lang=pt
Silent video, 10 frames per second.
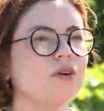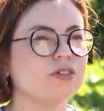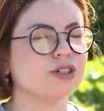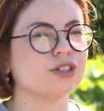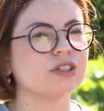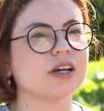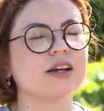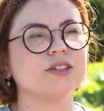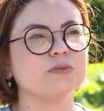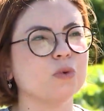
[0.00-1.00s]
Hoje a gente
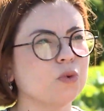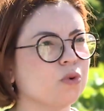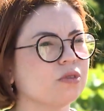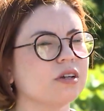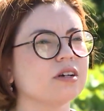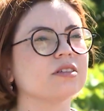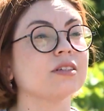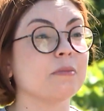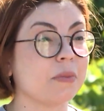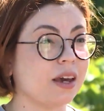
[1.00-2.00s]
cede mudas,
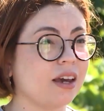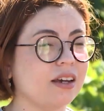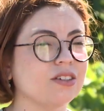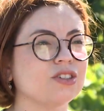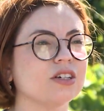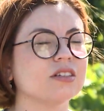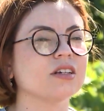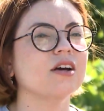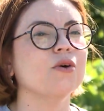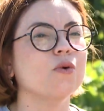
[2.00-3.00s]

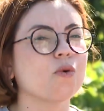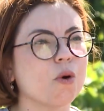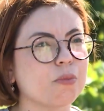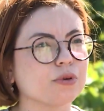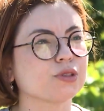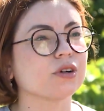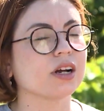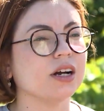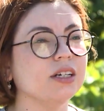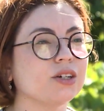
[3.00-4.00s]
sementes, o composto
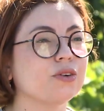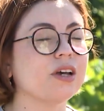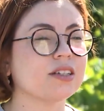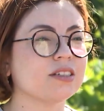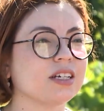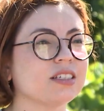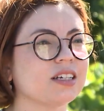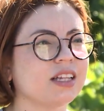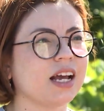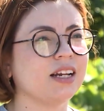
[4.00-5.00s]
orgânico e a assistência
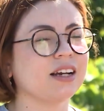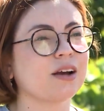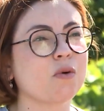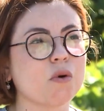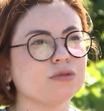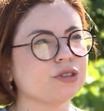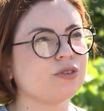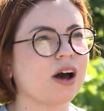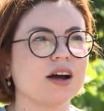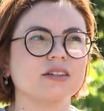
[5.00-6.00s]
técnica é
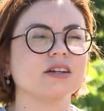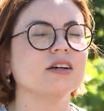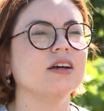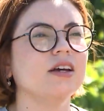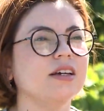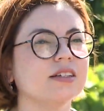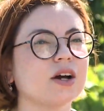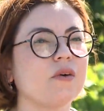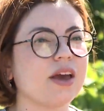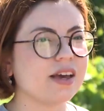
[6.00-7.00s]
continuada.
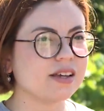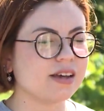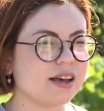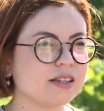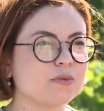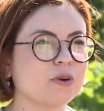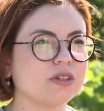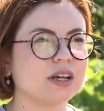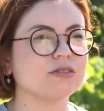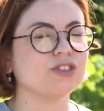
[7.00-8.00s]
Então, esse
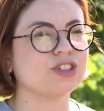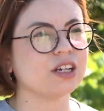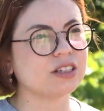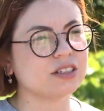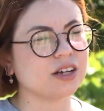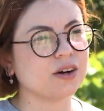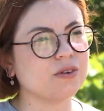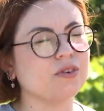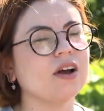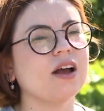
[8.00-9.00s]
modelo de
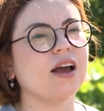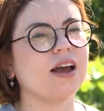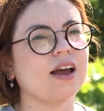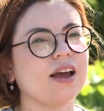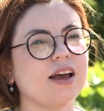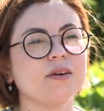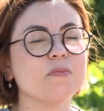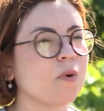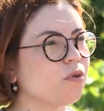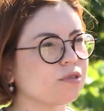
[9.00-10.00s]
gestão é, em
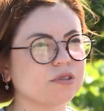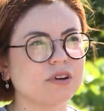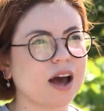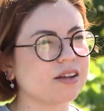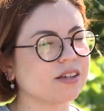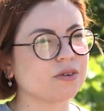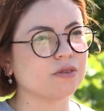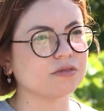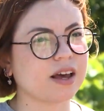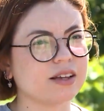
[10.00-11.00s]
poucos lugares
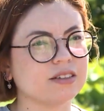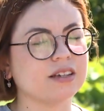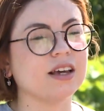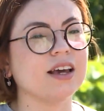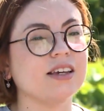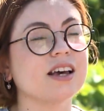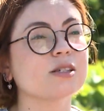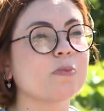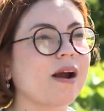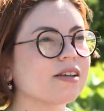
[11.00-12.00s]
acontece. E
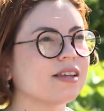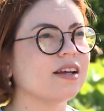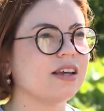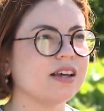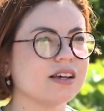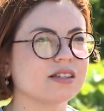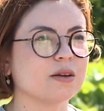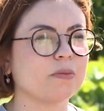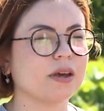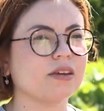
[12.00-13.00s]
as parcerias
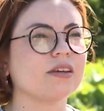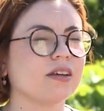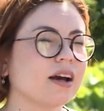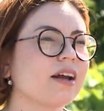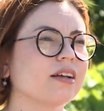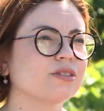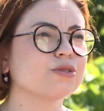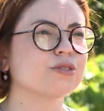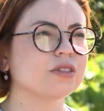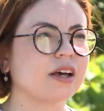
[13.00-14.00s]
também, que garante o
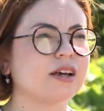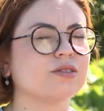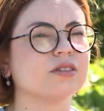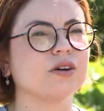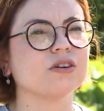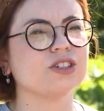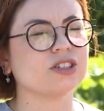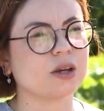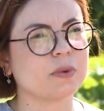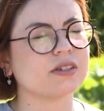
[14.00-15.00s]
sucesso. Então, a
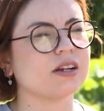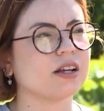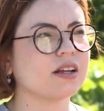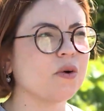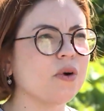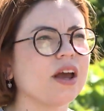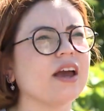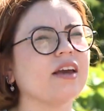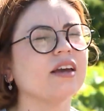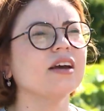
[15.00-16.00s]
gente tem parceria da
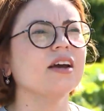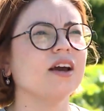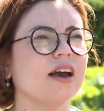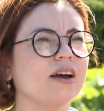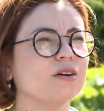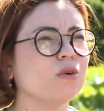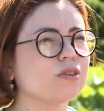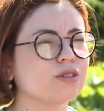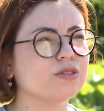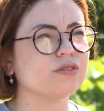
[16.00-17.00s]
UEM, é,
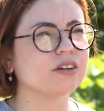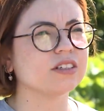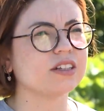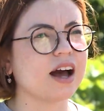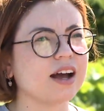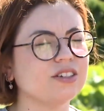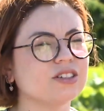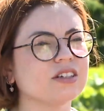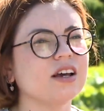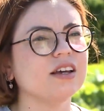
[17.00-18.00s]
outras
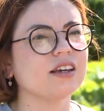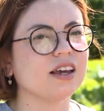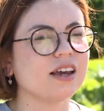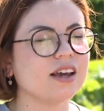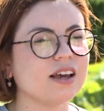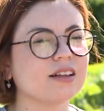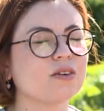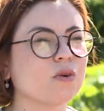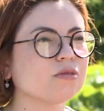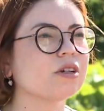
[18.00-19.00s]
universidades que
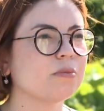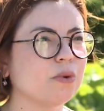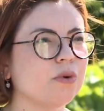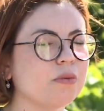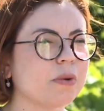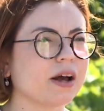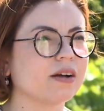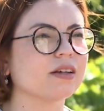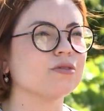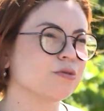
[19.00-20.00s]
contribuem
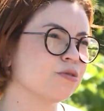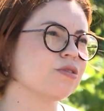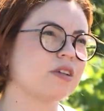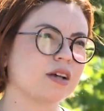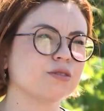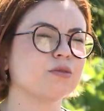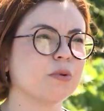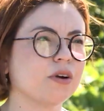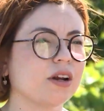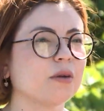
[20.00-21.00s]
para o sucesso do
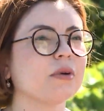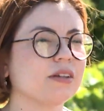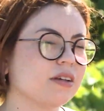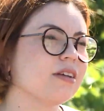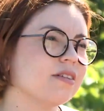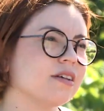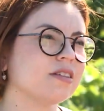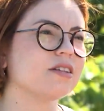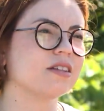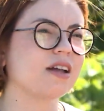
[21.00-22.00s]
programa e que
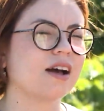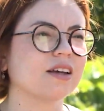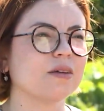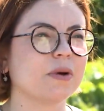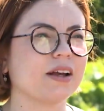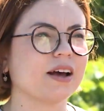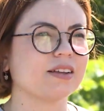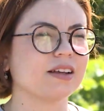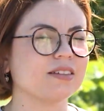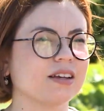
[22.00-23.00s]
esse destaque que Maringá
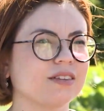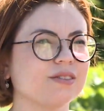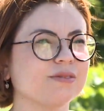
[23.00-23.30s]
tem sendo.